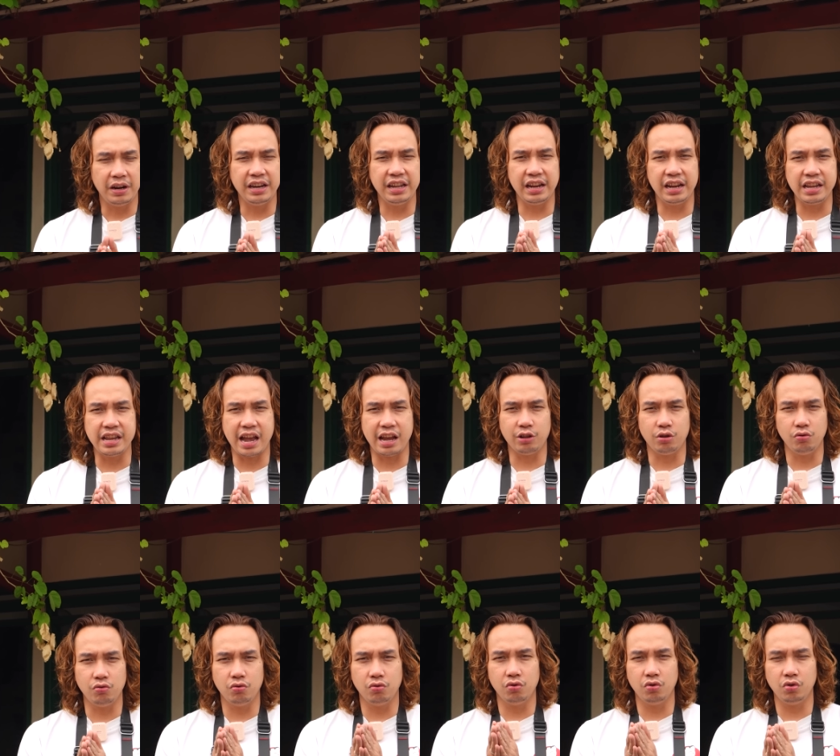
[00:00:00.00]
pendirinya
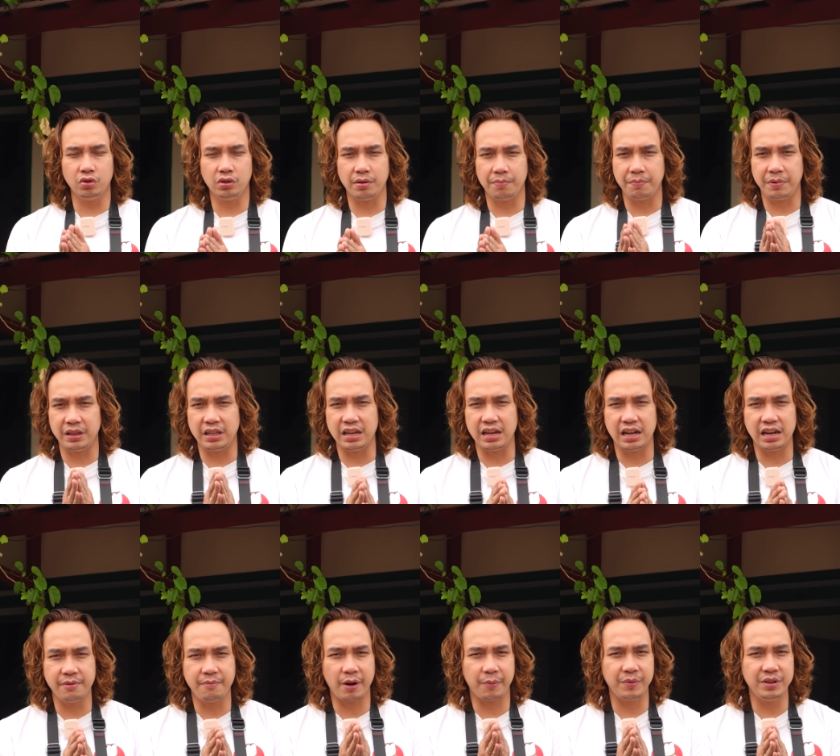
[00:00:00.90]
itu dulu sempat
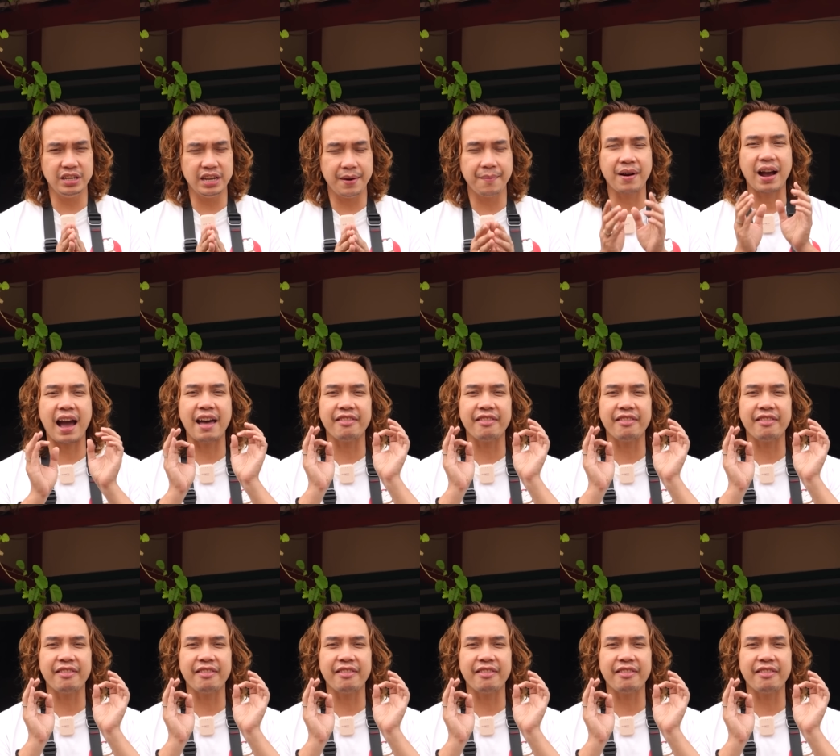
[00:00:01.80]
tinggal di Bakpijem